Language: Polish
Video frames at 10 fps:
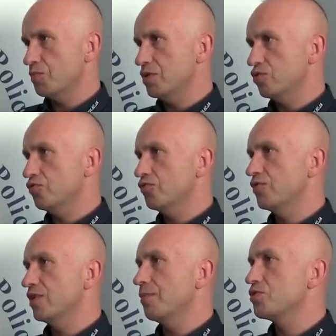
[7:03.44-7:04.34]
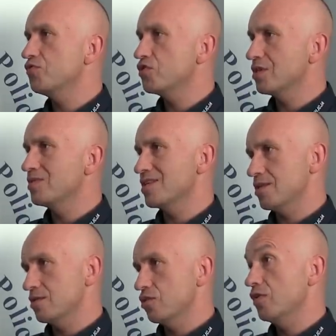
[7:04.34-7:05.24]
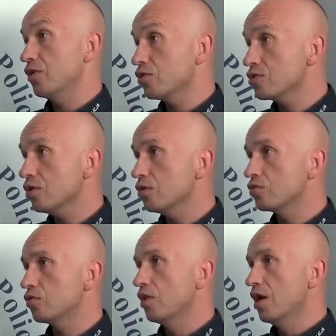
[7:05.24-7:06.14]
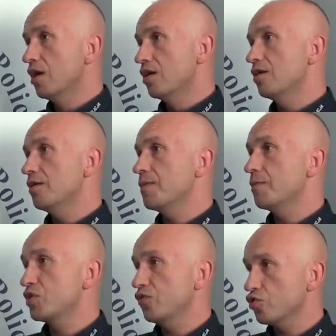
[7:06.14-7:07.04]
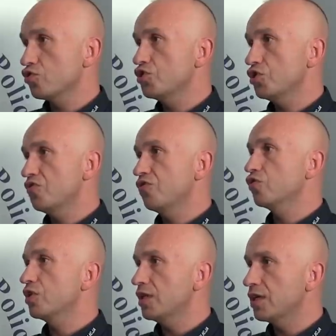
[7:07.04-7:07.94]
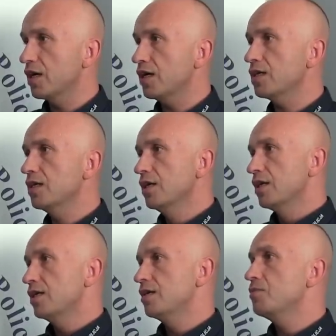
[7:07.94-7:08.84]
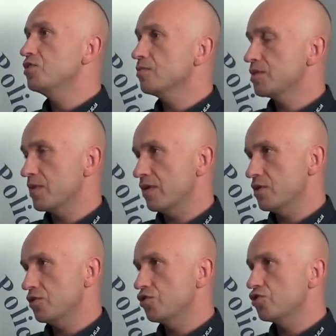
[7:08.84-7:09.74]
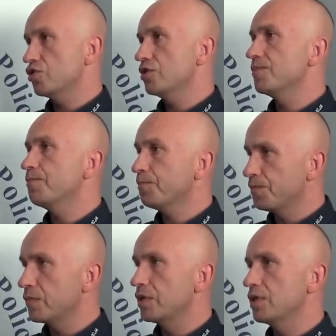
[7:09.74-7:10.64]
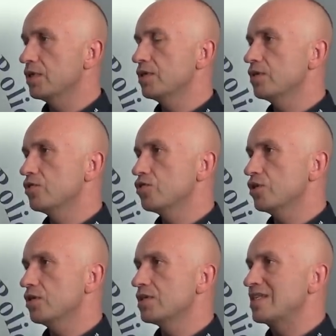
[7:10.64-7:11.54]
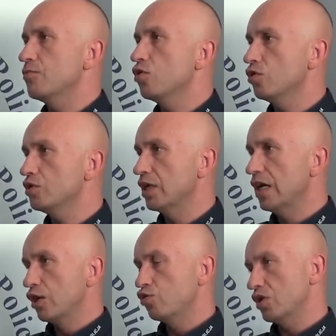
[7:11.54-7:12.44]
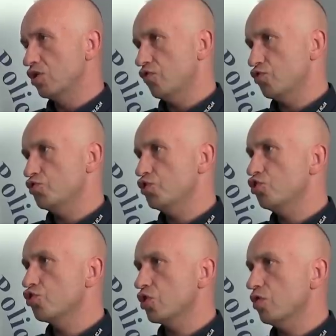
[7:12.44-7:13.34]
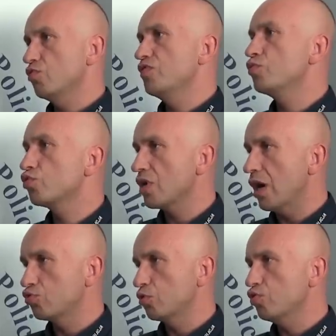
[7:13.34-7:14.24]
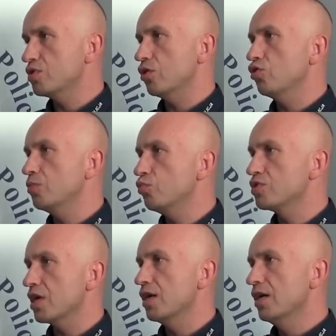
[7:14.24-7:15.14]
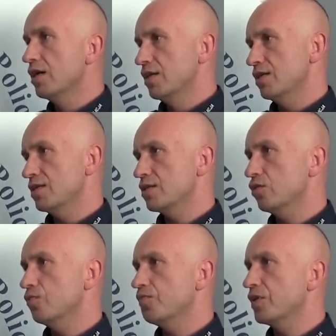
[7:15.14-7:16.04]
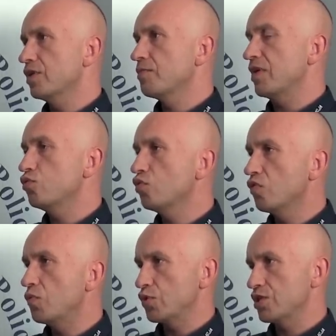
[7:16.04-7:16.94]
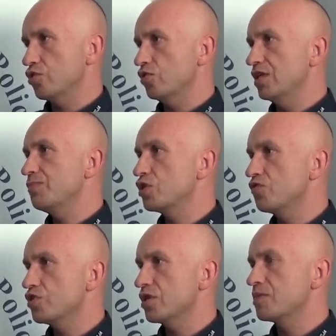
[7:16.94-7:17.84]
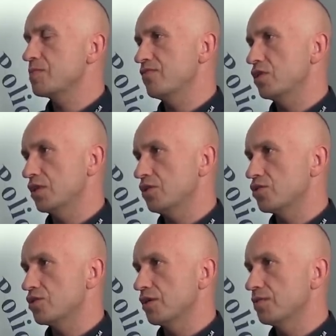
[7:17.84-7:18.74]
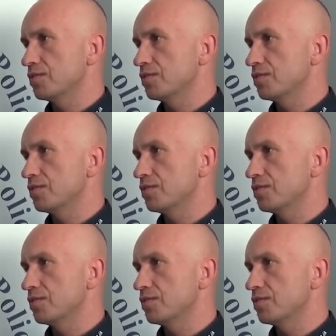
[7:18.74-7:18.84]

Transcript: przepisów, a przede wszystkim zasad zdrowego rozsądku. E, przewożąc dzieci w fotelikach, e, będziemy sprawdzać, czy, e, czy samochody, które dowożą dzieci do szkoły, mówimy tutaj o autobusach, o gimbusach, są prawidłowo wyposażone i przede wszystkim sprawne technicznie.